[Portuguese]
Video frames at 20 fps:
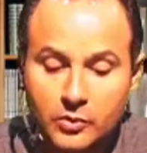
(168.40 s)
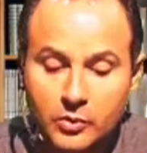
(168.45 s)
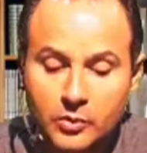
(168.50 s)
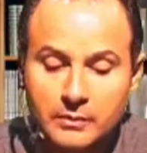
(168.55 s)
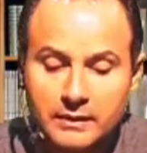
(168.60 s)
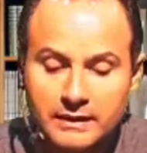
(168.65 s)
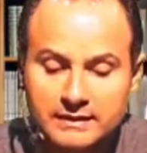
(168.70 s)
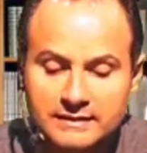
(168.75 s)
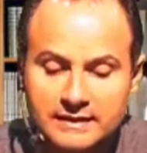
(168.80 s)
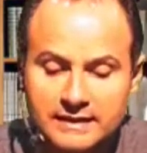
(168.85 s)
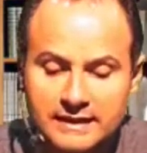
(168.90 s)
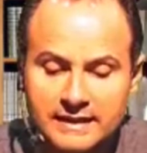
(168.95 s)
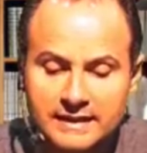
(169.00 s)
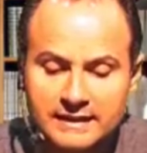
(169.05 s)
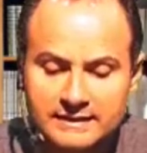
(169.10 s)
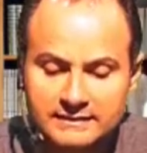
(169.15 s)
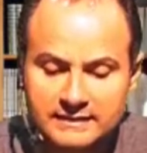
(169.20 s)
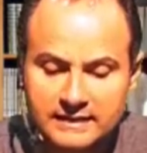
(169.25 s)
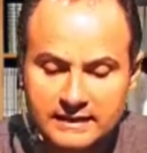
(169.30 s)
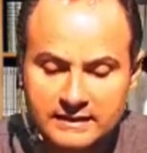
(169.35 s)
o
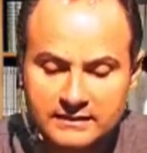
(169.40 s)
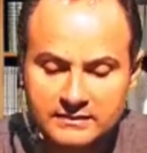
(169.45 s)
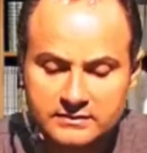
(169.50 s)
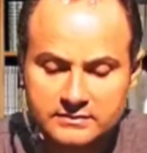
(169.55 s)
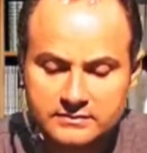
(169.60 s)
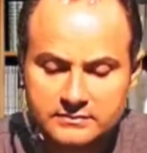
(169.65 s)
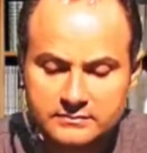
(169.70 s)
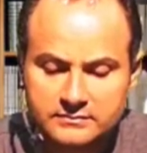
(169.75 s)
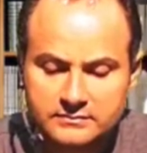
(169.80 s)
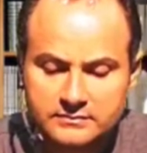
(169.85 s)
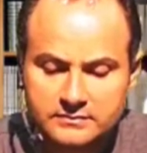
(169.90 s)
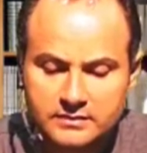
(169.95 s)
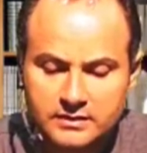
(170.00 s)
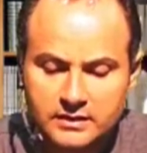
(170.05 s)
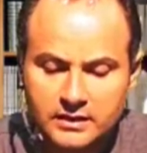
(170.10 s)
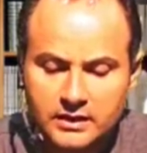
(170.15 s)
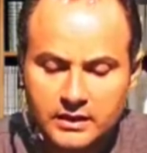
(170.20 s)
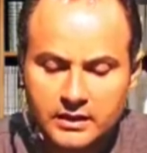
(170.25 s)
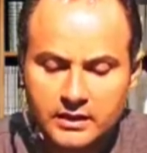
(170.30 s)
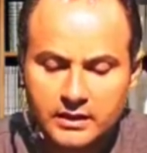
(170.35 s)
matará à tarde.
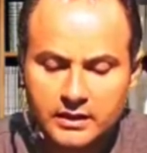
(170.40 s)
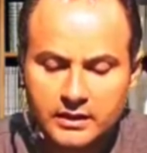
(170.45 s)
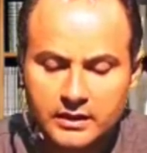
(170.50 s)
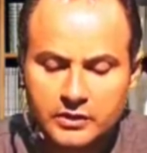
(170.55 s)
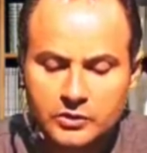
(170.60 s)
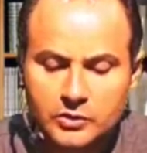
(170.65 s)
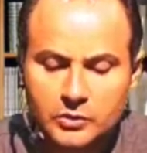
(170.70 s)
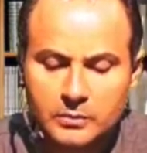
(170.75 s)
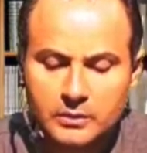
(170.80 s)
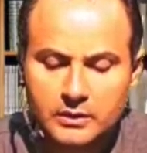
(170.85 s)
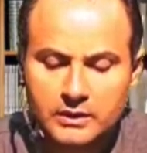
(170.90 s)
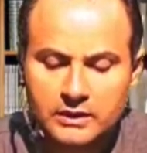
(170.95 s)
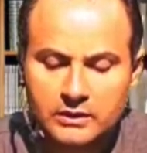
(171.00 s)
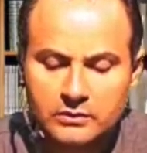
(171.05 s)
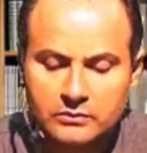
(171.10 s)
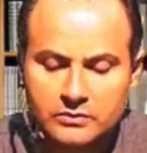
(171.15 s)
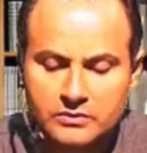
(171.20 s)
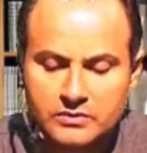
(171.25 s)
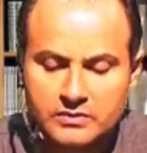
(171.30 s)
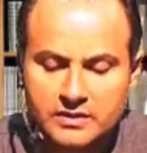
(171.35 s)
E
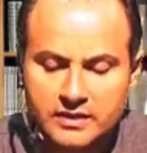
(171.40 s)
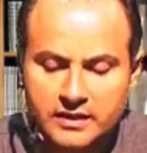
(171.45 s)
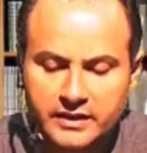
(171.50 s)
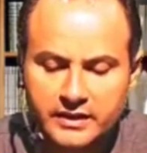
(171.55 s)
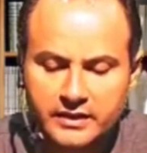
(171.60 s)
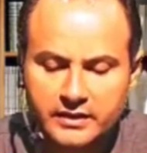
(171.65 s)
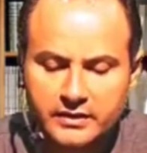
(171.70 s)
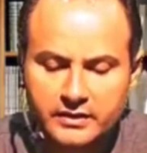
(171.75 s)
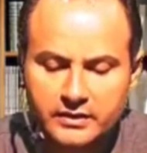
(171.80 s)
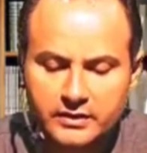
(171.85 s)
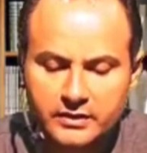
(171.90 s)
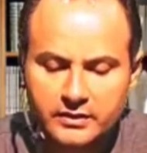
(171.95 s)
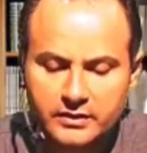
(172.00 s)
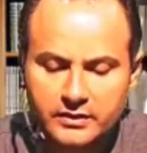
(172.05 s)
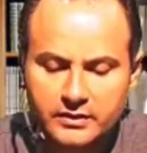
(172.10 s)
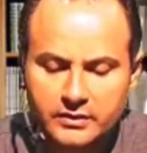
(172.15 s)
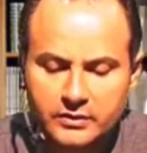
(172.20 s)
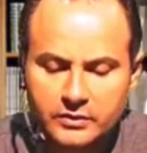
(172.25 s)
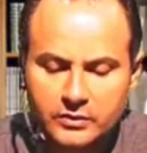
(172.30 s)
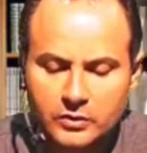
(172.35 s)
tomarão do sangue
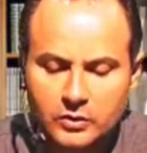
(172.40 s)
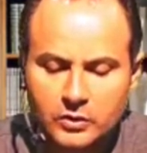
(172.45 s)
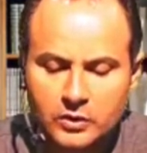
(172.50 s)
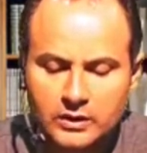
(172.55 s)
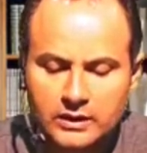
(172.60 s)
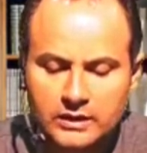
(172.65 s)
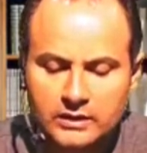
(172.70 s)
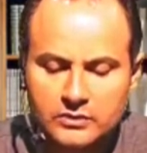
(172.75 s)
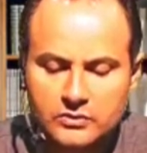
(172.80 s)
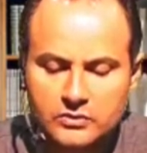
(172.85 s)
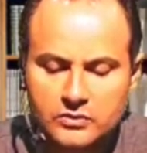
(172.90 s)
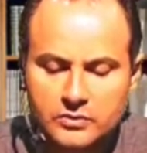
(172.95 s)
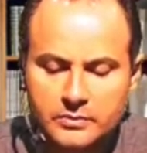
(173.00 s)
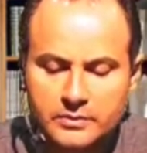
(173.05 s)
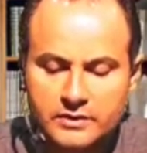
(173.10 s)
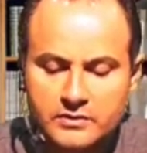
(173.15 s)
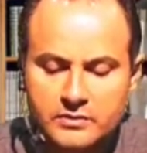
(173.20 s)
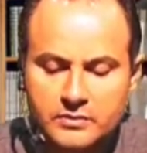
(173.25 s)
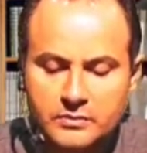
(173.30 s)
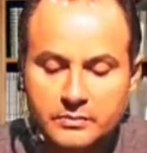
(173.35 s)
e o colocarão
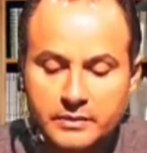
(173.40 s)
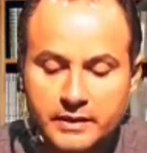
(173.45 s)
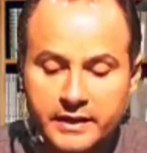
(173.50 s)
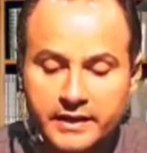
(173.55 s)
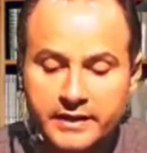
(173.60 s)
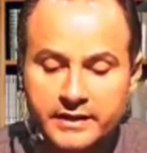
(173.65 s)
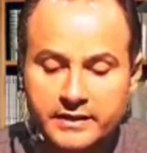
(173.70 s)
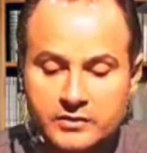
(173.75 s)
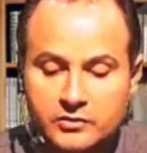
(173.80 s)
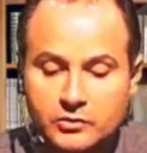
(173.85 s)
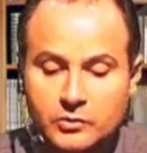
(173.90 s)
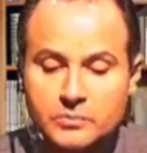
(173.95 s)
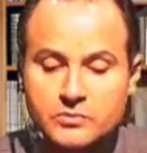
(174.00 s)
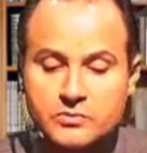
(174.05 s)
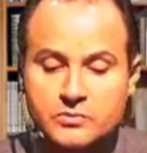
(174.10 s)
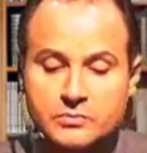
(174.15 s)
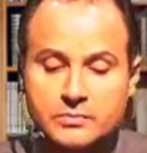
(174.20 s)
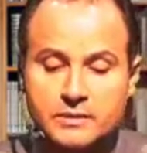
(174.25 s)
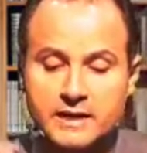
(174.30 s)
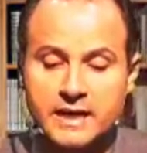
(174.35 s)
sobre as ombreiras,
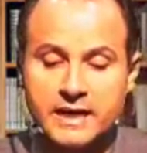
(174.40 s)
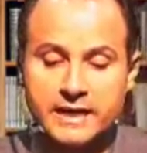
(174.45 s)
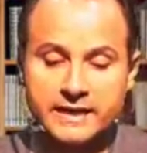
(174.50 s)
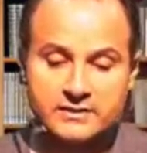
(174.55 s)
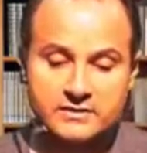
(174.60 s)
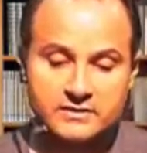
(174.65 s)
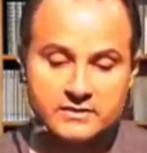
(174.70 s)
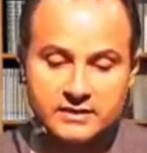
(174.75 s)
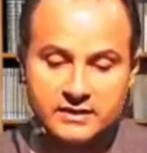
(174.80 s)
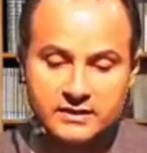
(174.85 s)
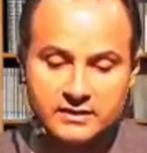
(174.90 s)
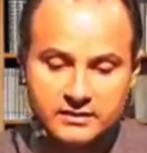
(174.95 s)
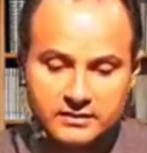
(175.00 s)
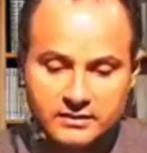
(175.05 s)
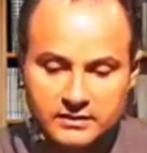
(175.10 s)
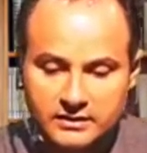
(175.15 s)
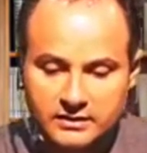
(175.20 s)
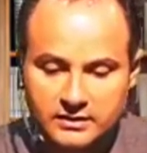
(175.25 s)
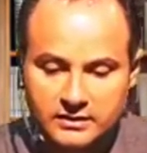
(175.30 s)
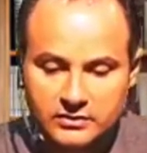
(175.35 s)
sobre os umbrais, né?
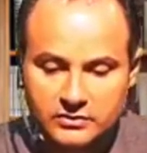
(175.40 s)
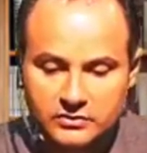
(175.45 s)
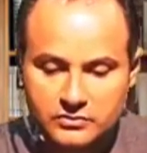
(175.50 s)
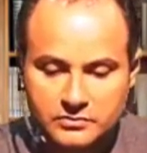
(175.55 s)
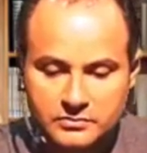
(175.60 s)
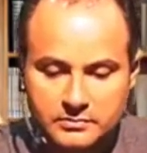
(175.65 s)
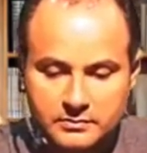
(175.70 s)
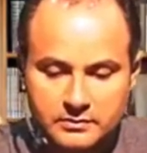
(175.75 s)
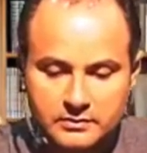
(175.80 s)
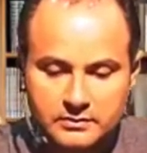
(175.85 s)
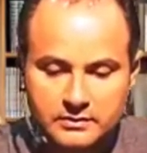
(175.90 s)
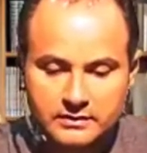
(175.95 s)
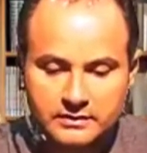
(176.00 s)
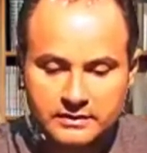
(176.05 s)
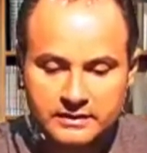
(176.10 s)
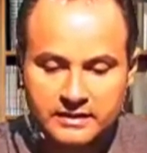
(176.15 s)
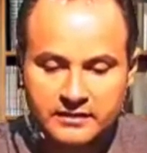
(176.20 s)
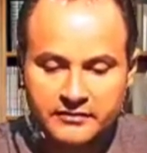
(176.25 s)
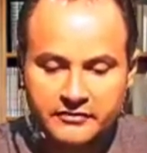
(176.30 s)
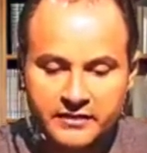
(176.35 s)

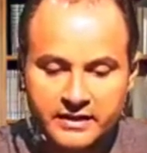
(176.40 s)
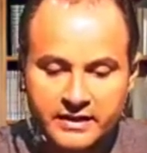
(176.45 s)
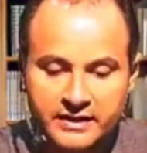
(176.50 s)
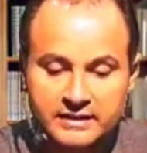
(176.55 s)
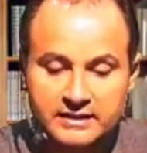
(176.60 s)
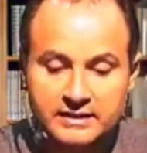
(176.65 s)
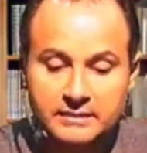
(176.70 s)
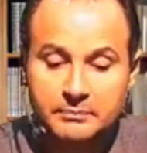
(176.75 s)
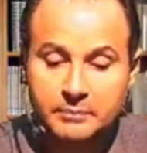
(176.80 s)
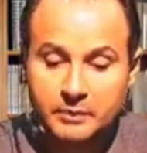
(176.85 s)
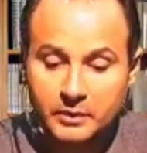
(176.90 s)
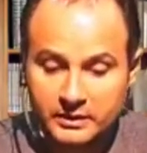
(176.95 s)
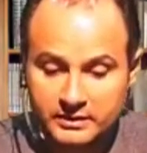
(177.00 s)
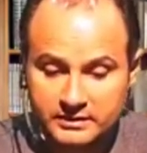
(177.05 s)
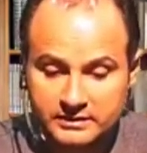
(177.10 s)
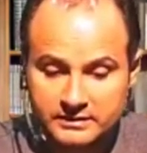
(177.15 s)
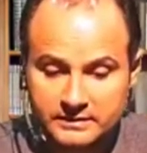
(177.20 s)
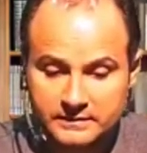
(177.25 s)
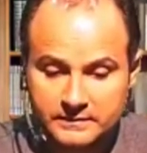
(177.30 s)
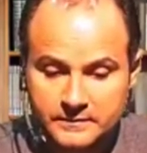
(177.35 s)
E na verga da
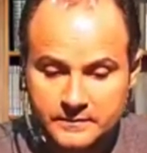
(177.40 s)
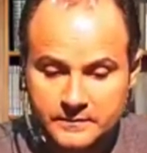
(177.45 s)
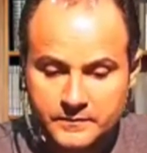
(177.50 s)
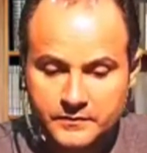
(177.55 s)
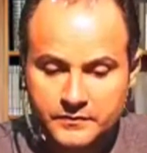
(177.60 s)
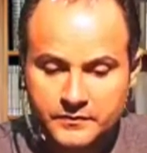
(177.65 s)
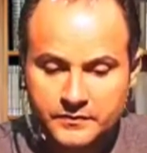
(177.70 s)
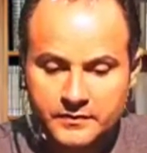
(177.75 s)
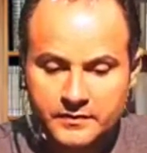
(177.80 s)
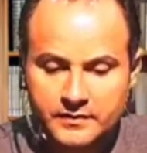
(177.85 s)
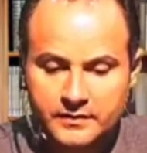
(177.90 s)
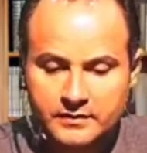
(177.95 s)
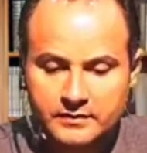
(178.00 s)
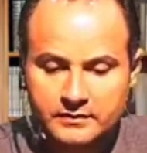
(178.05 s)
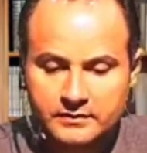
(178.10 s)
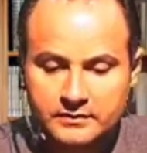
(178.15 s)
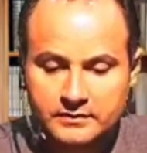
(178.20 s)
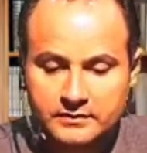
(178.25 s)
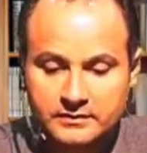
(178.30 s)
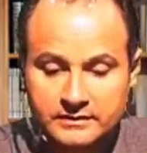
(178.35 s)
porta
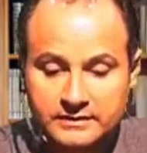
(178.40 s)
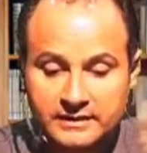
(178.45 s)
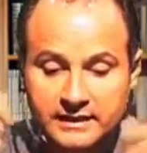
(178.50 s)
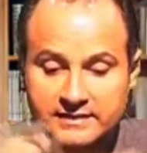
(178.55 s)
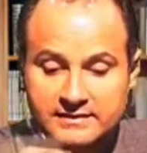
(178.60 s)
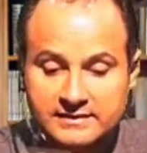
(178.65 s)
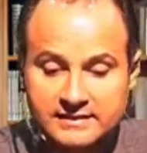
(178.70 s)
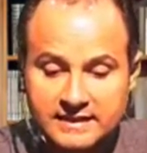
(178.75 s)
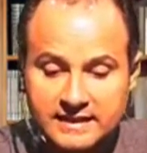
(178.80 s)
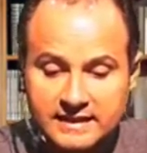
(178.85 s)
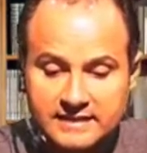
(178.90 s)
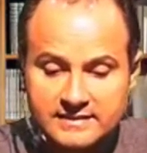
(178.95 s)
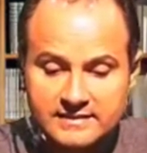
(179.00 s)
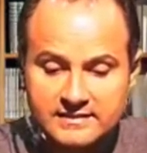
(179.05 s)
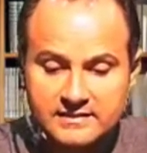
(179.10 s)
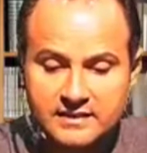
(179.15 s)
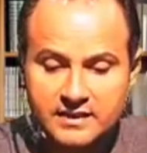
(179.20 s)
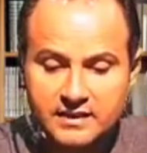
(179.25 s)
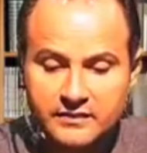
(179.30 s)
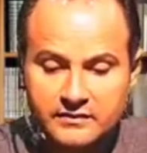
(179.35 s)
das
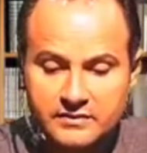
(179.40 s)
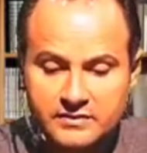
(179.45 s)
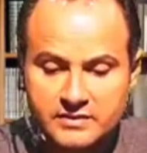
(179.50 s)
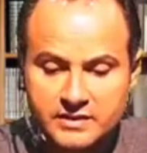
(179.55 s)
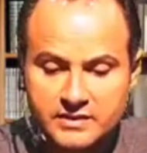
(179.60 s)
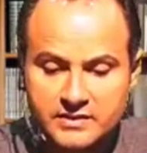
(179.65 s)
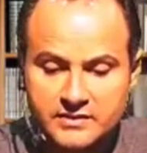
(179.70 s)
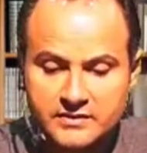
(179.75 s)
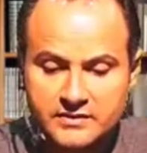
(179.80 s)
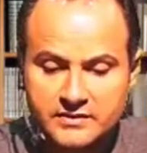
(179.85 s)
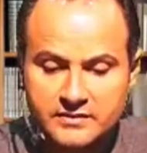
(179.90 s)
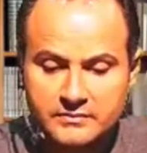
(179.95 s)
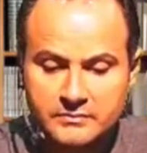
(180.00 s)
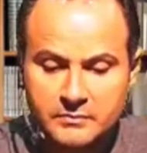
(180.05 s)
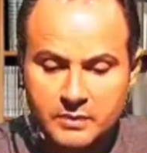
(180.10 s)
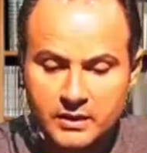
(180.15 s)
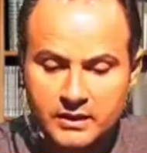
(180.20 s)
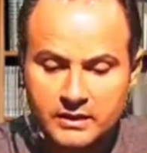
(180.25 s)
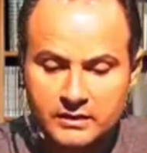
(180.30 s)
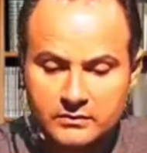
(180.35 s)
casas em que vocês
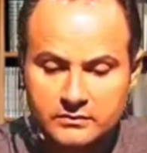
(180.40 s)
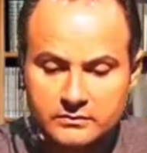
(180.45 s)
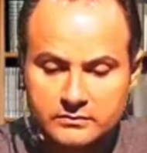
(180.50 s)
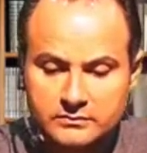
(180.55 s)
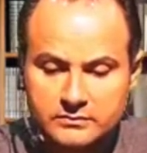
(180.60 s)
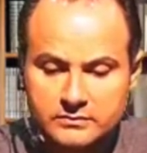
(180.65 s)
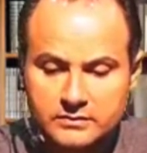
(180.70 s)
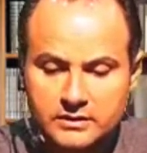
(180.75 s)
moram